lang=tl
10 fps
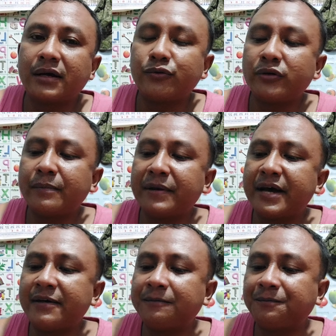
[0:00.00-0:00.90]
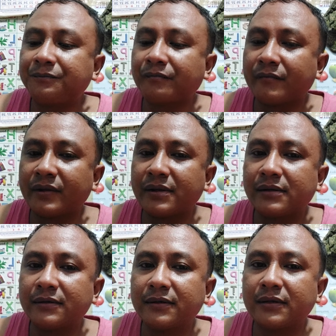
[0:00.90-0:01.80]
ano lang pala? Ano po ang?
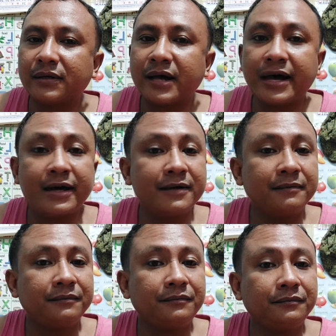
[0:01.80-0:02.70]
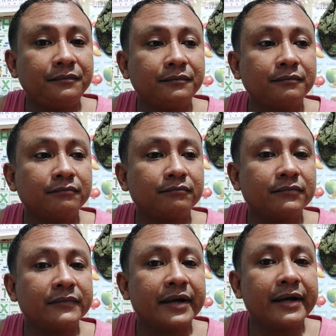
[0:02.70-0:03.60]
Ha?
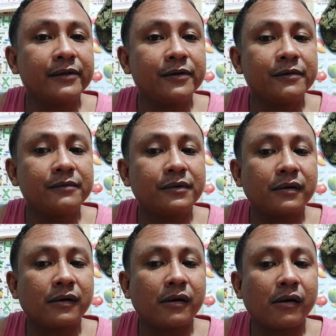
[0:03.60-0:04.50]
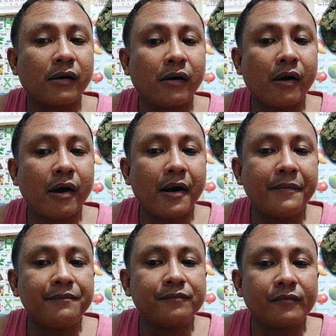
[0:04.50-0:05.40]
Ano? Peras.
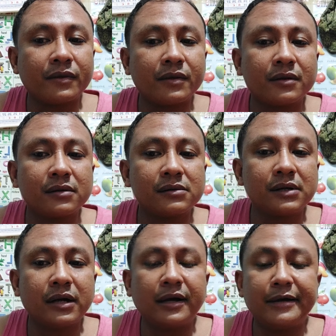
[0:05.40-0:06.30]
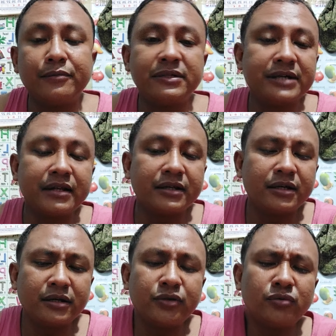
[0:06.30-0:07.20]
Ay, ano man sana?
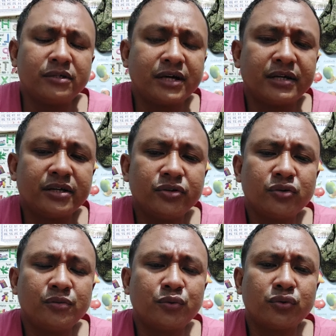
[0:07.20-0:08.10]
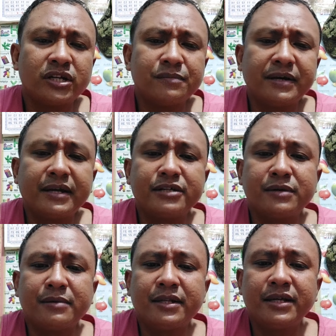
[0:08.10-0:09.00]
Ay, ano man sana? Ito, protas, peras
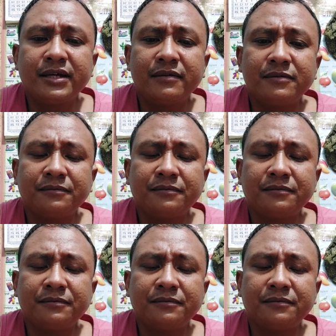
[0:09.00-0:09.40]
mga buddy. Yan.